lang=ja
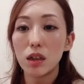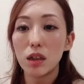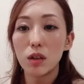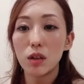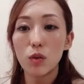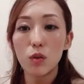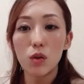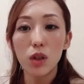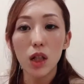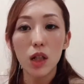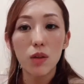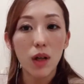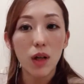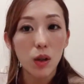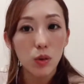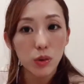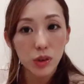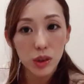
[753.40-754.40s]
今回
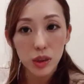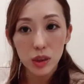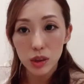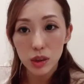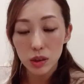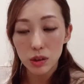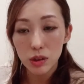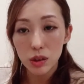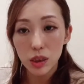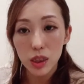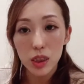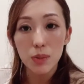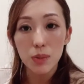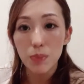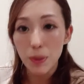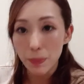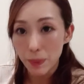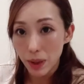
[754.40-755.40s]
は
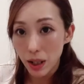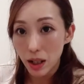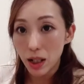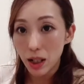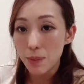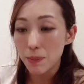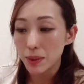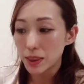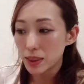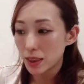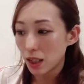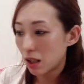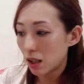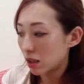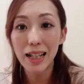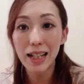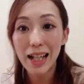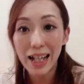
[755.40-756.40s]
キッチンペーパー買いまし
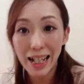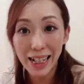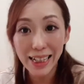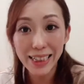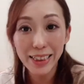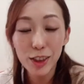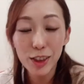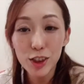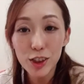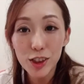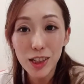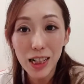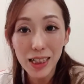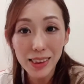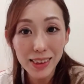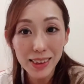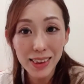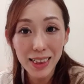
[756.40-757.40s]
たはいという
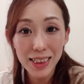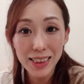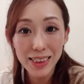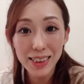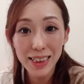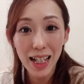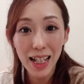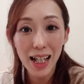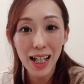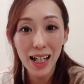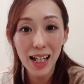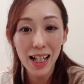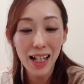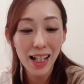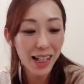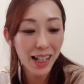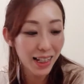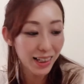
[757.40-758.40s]
感じでし
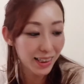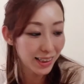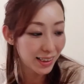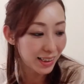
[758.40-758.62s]
た